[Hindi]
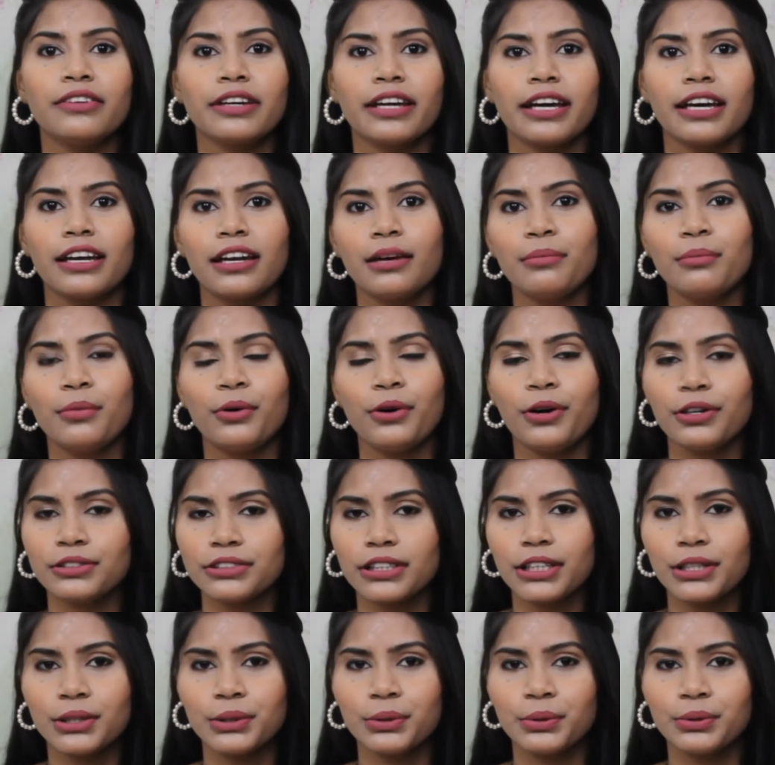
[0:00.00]
वगैरह बहुत
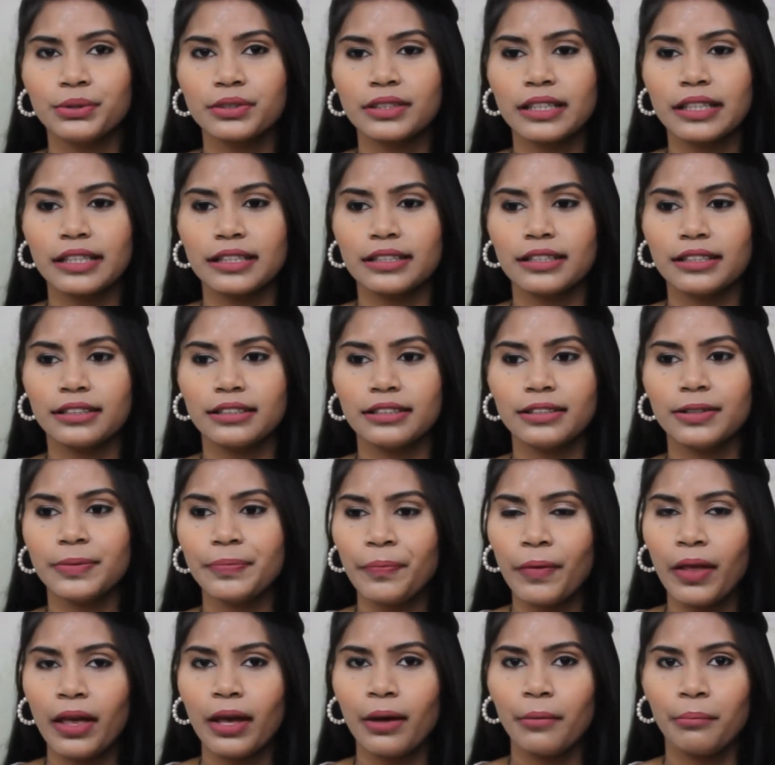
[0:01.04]
ज़्यादा यूज़ करती थी
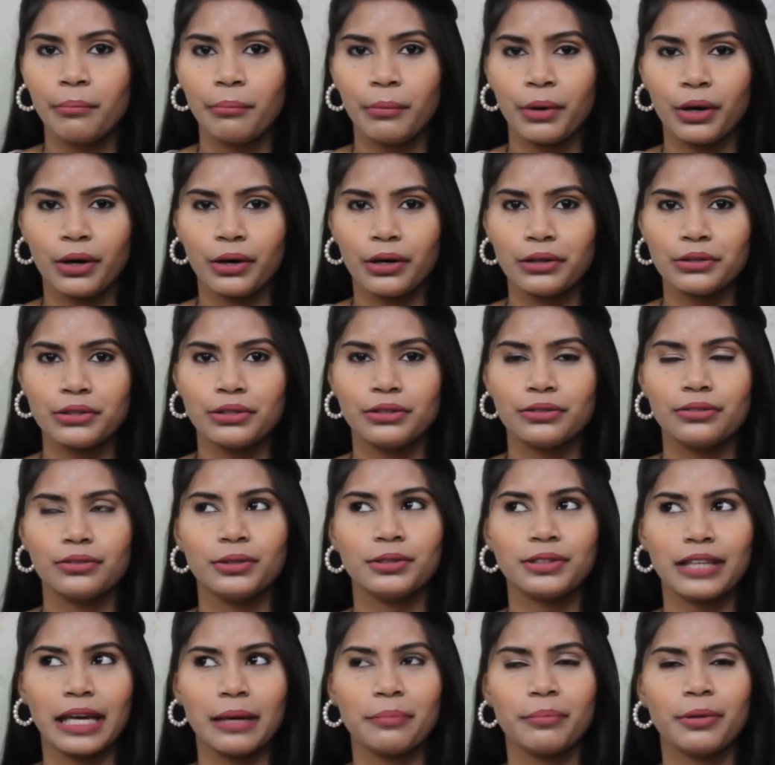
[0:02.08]
बिकॉज
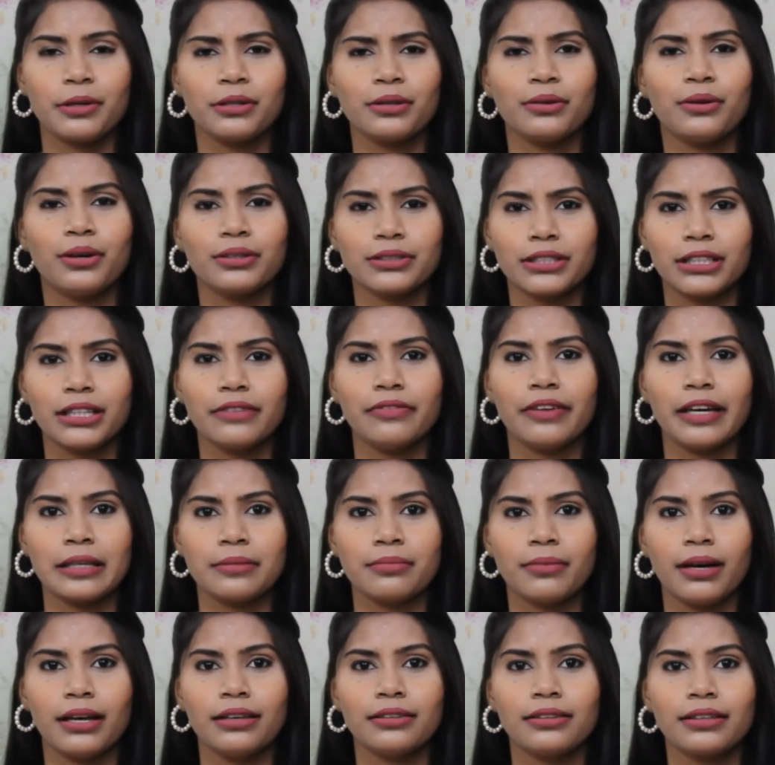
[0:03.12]
उस टाइम पे तो और ज़्यादा
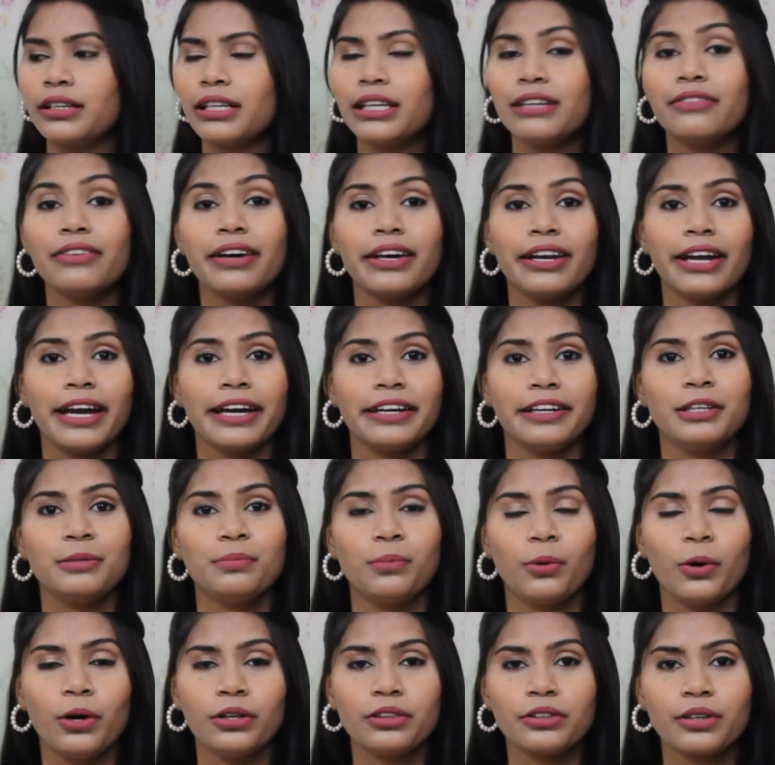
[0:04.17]
फेस मास्क की वेराइटीज़
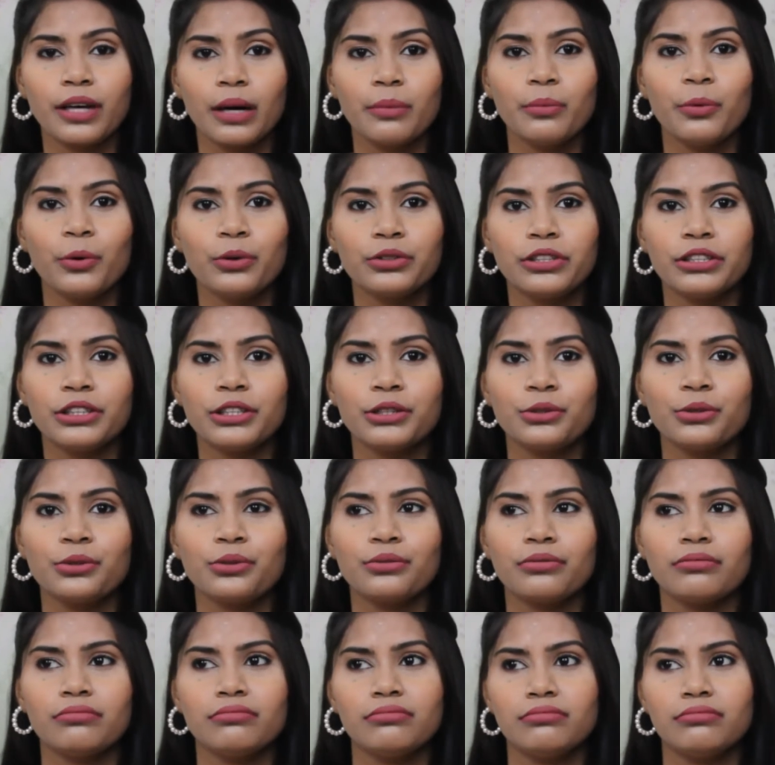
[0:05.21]
बहुत कम होती थी तो